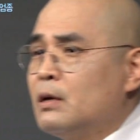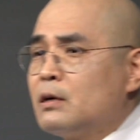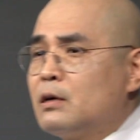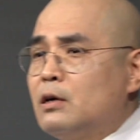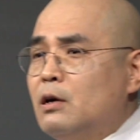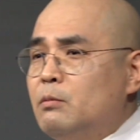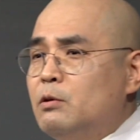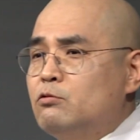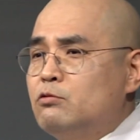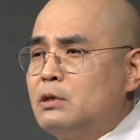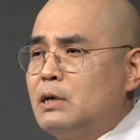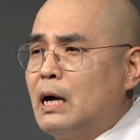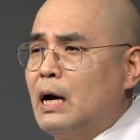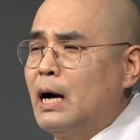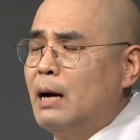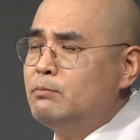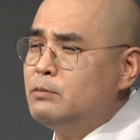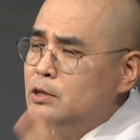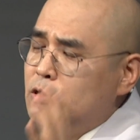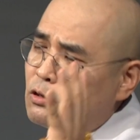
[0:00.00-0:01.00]
그러면 우리가
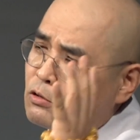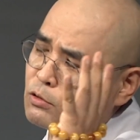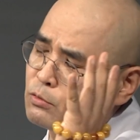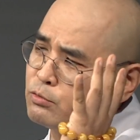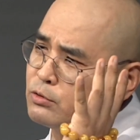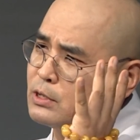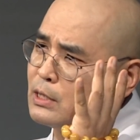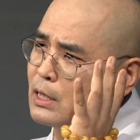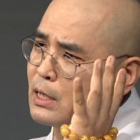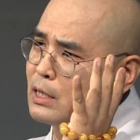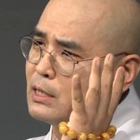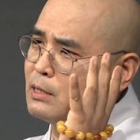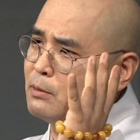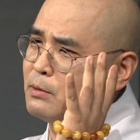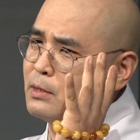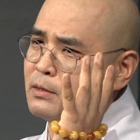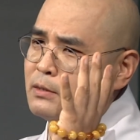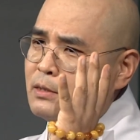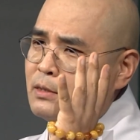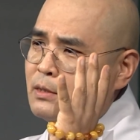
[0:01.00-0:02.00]
합리적으로 무슨
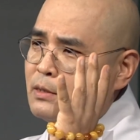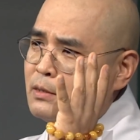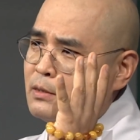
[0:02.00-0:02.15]
생각하냐면